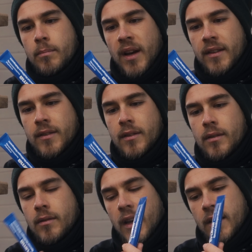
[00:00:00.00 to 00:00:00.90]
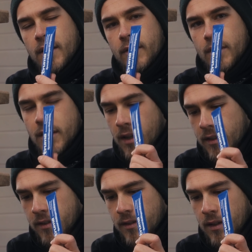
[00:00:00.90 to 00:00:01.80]
Paste extra für die
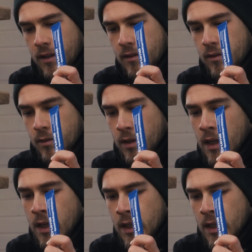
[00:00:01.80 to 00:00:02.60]
Gasinstallation.